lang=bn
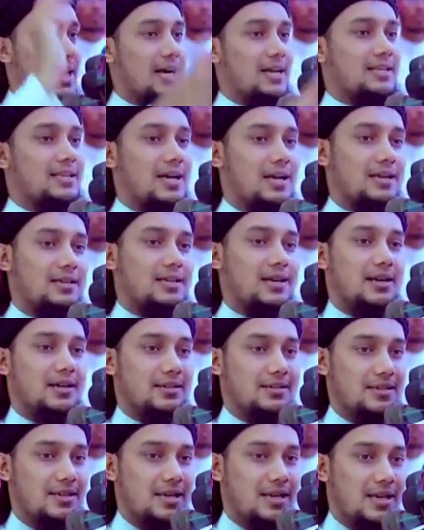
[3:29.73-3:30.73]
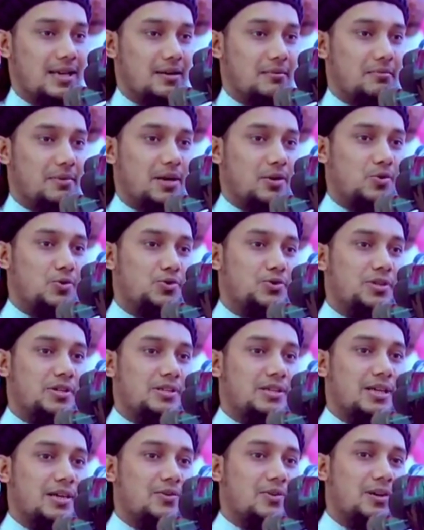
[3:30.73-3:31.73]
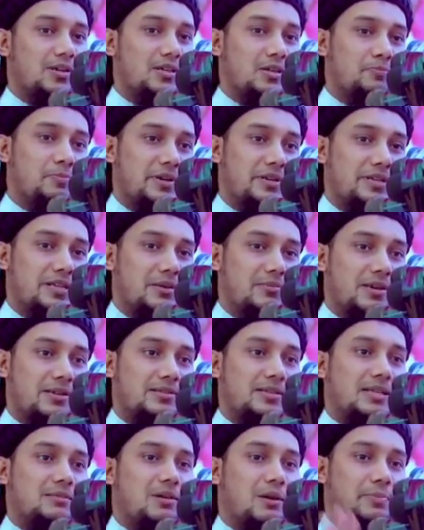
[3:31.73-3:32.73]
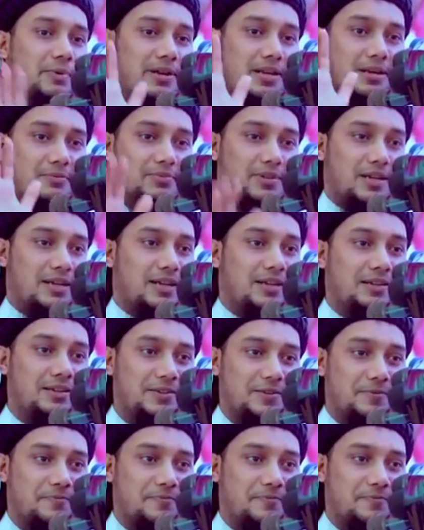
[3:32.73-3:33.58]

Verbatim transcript: থাক থাকে থাক মানুষ চিন্তা করে যে পেটটা বাঁচলেই বাপের নাম তাই না